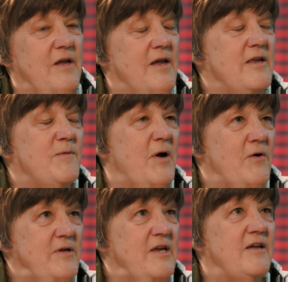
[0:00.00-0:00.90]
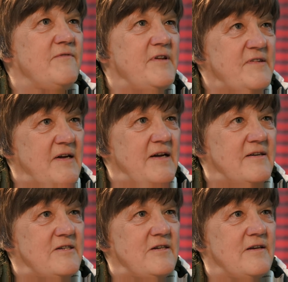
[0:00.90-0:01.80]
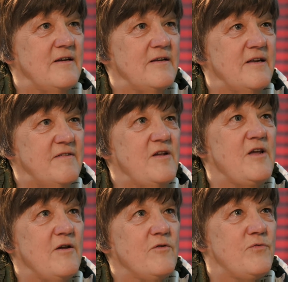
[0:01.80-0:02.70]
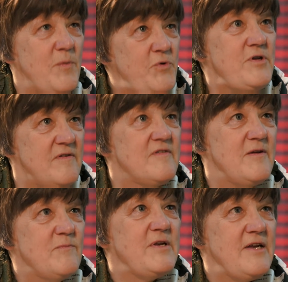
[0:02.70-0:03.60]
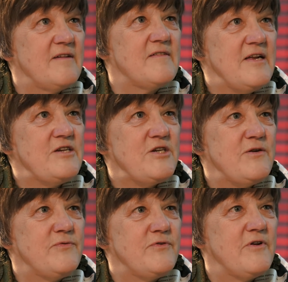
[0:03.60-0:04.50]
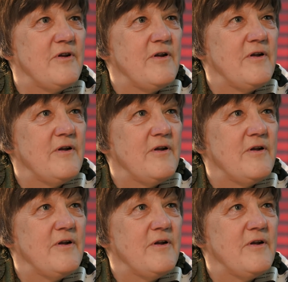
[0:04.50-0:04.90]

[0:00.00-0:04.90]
Die Kinder brauchen die Gewissheit, dass sie verbunden sind mit der Gesellschaft.